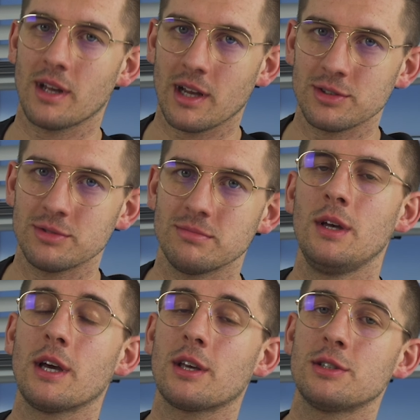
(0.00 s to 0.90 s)
lekarzem.
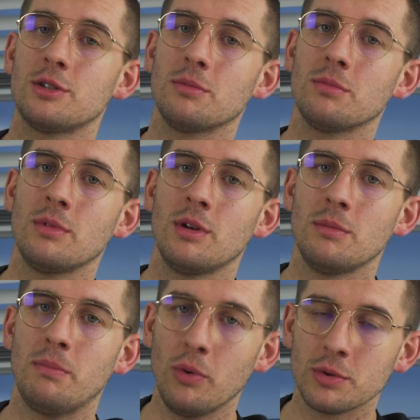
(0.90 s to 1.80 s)
Jakie są
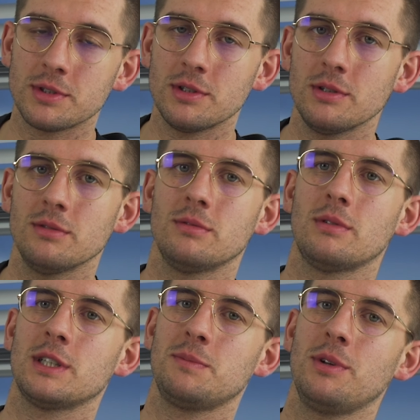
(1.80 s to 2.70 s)
plusy
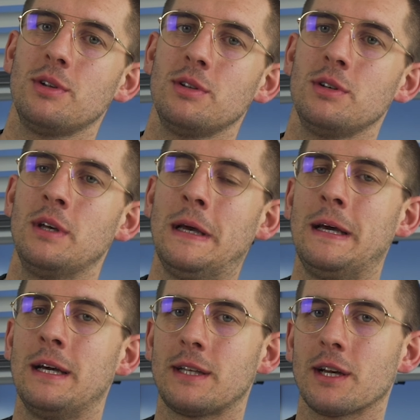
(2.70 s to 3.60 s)
aspiryny?
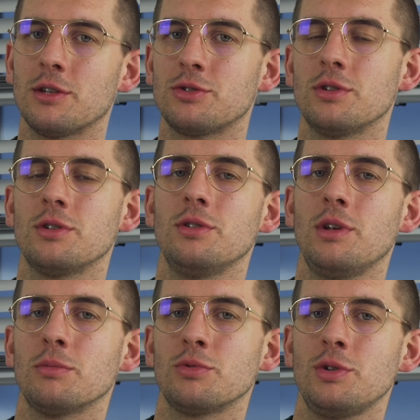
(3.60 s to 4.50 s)
Takie, że
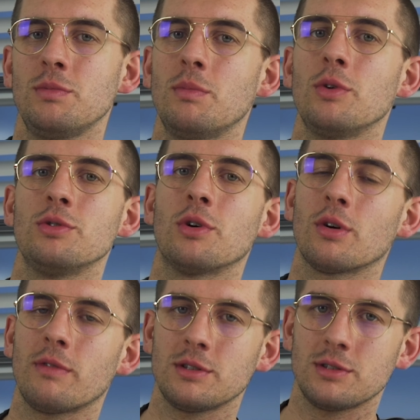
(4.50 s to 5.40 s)
nie musimy
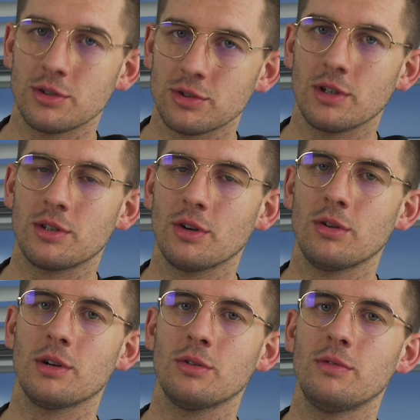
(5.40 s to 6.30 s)
monitorować stężenia tego
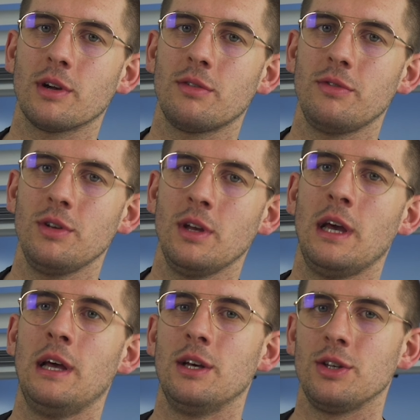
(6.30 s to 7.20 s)
leku we krwi
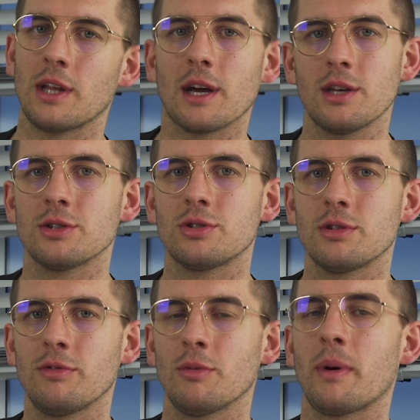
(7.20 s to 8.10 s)
i takie,
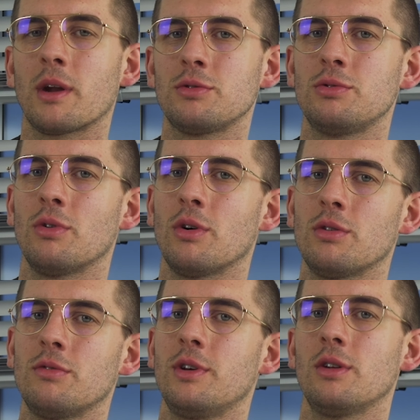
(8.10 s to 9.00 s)
że w oparciu
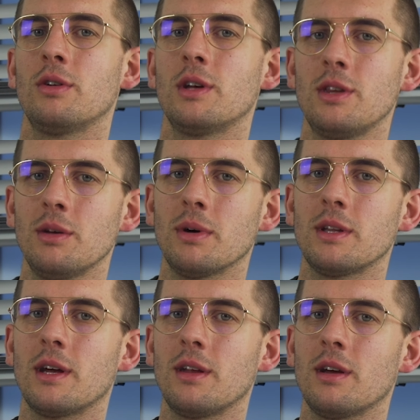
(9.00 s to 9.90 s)
o wieloletnie
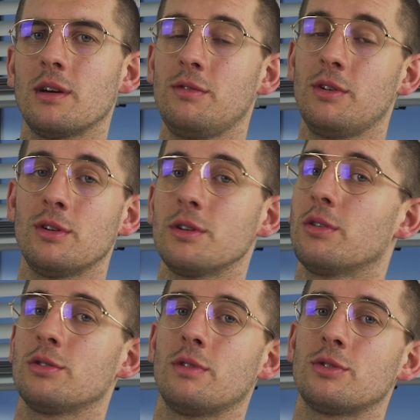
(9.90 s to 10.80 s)
badania i wieloletnie
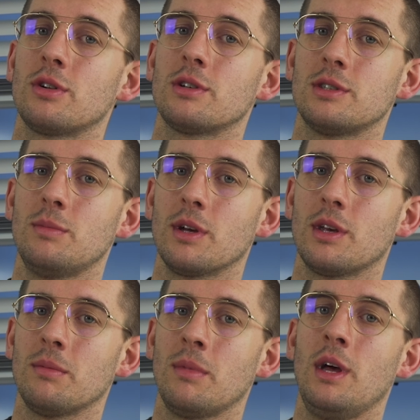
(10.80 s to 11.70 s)
doświadczenia z tym
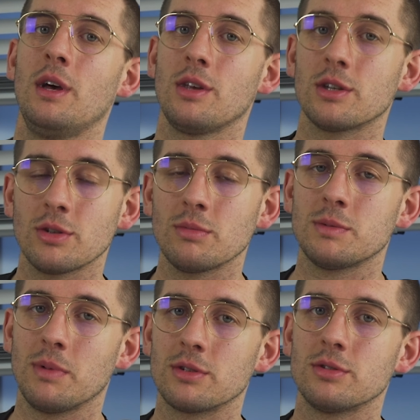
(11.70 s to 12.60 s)
lekiem jest on
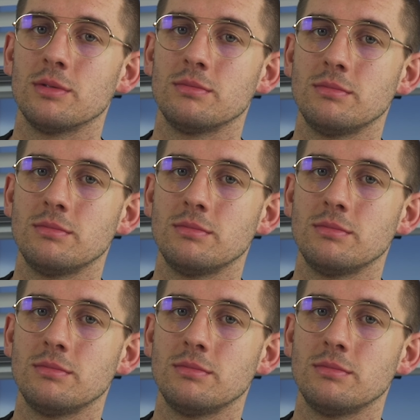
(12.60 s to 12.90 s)
bezpieczny.